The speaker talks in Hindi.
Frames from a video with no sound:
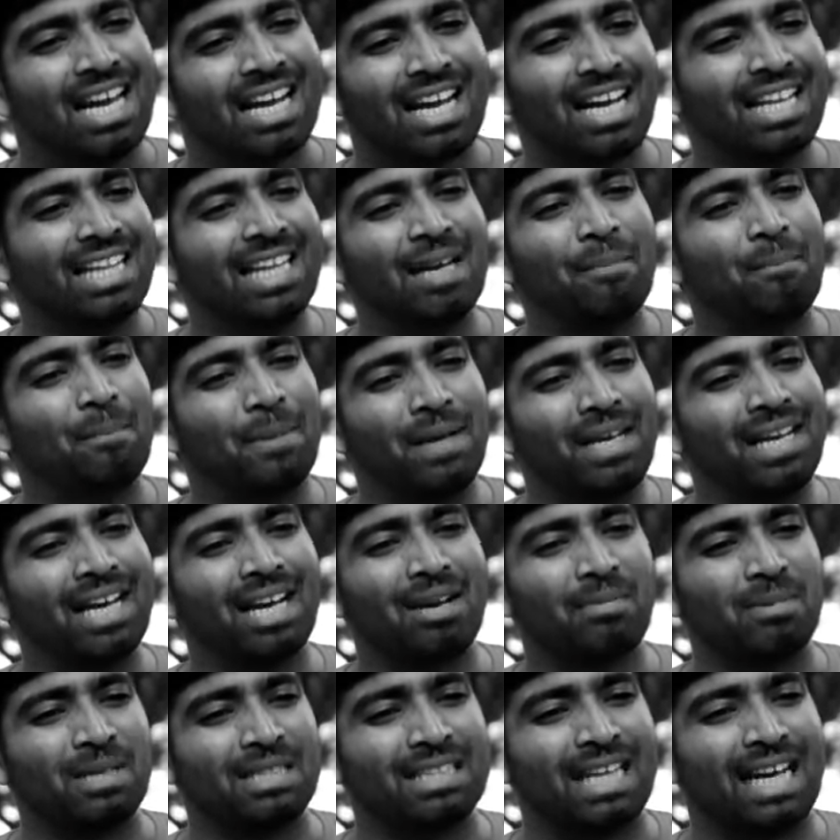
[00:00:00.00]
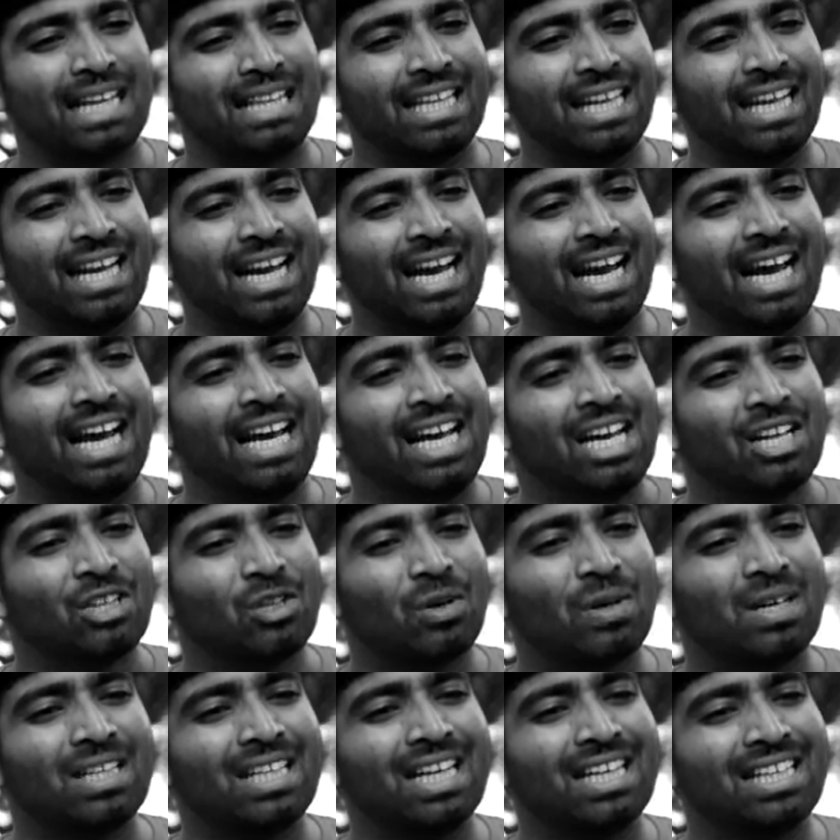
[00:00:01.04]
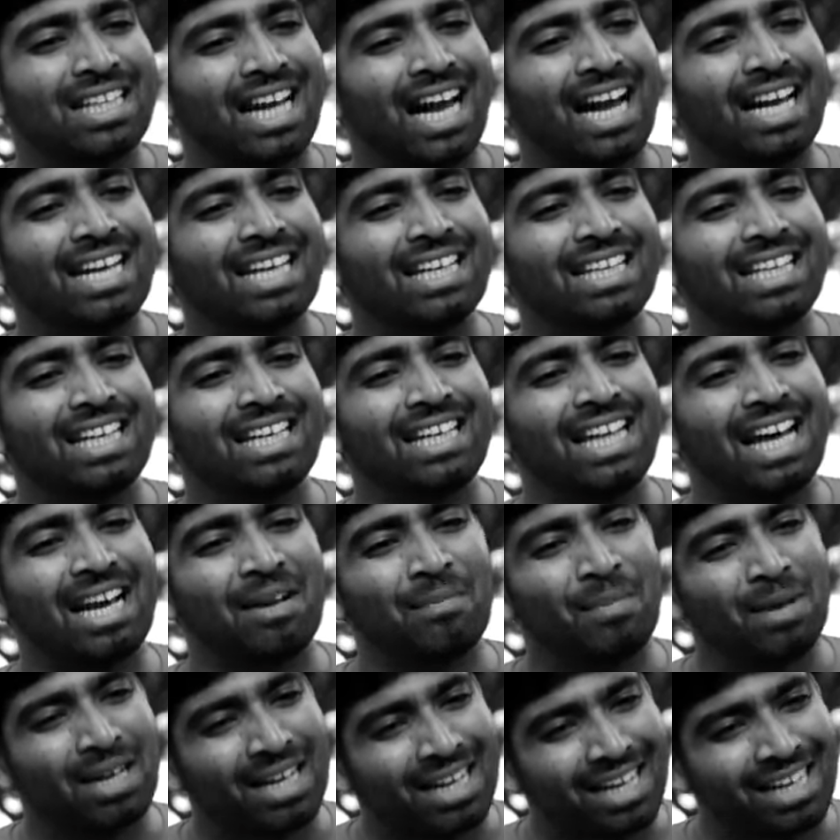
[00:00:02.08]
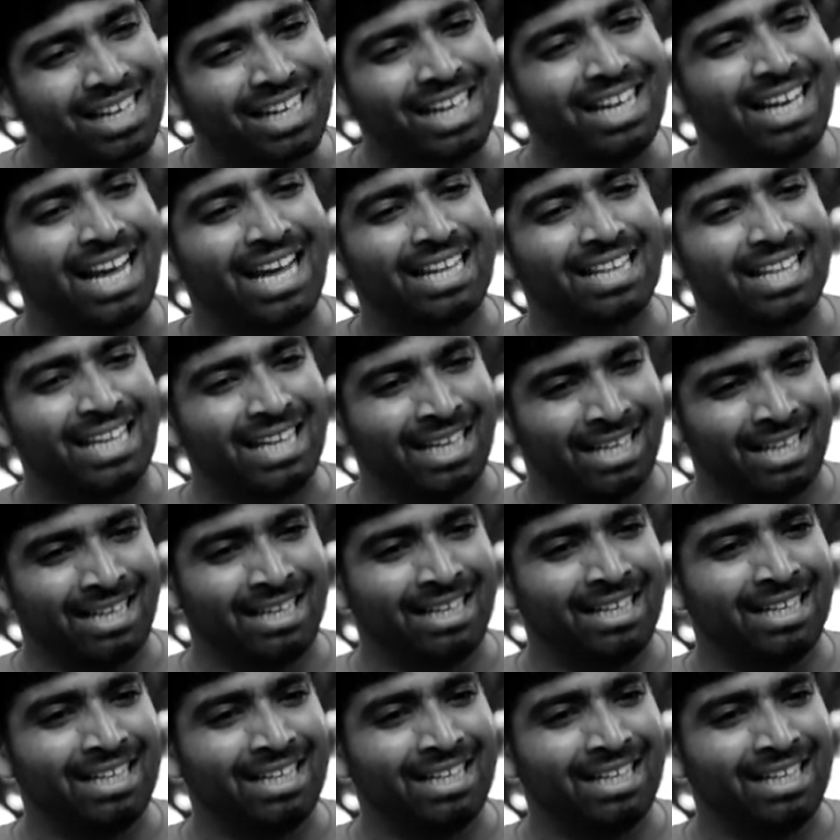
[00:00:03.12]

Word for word: कदे पियर बजा दे है तो कदे ठाकी डंडार मर गल्ला ला दे है